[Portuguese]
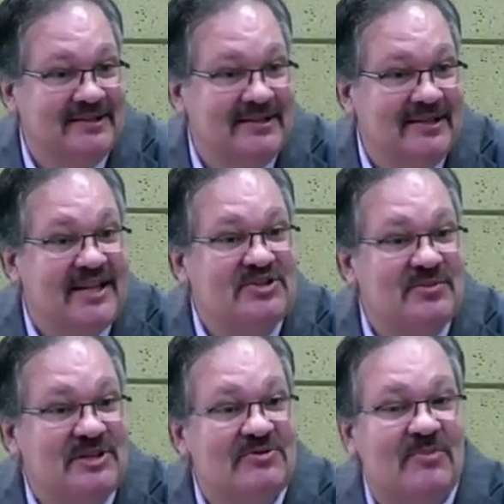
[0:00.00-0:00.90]
que é
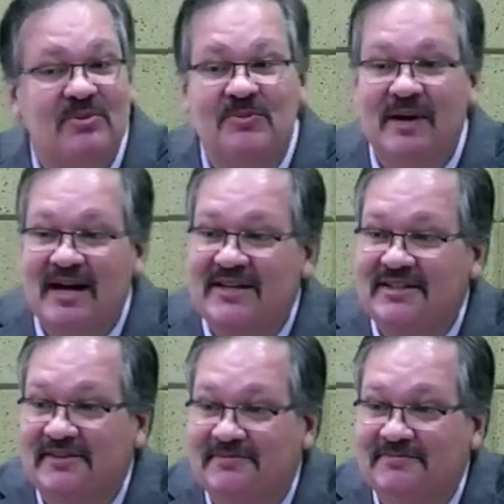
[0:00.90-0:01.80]
sobre a sua
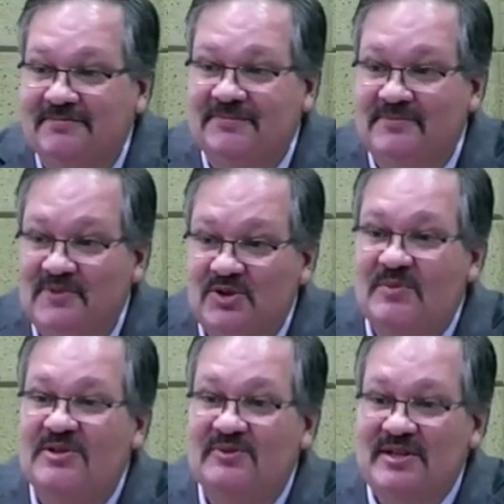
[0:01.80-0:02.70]
plumagem, sobre
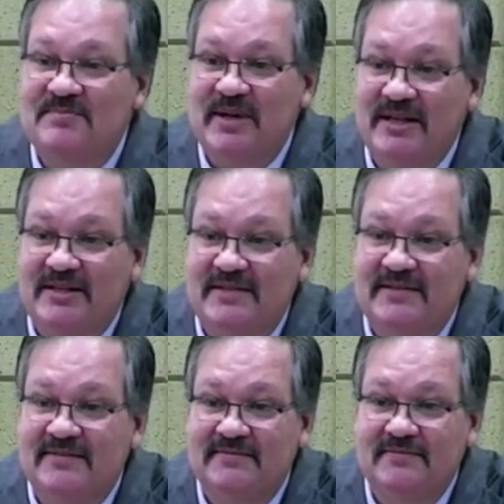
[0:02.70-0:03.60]
as suas
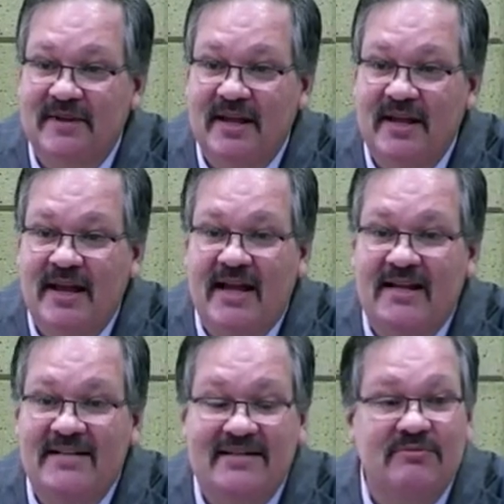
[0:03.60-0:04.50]
penas.
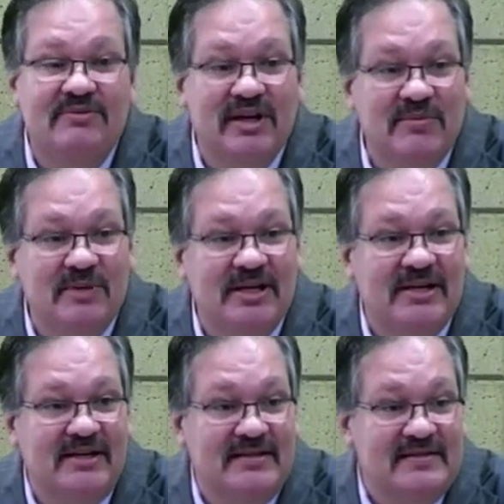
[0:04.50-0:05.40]
Elas são tão
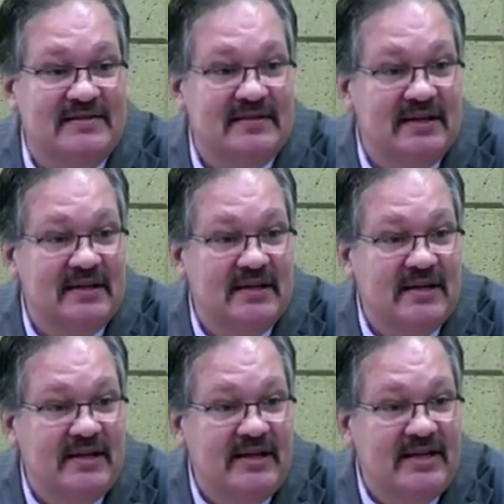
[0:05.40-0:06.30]
brancas
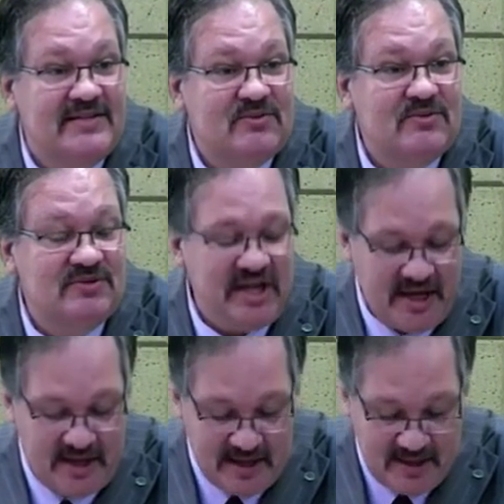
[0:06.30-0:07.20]
e elas
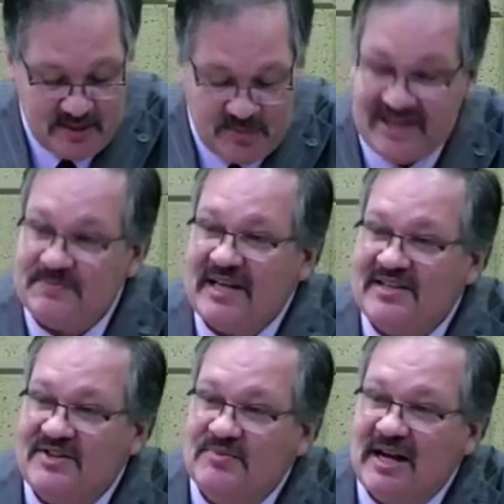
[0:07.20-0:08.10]
contêm uma espécie de uma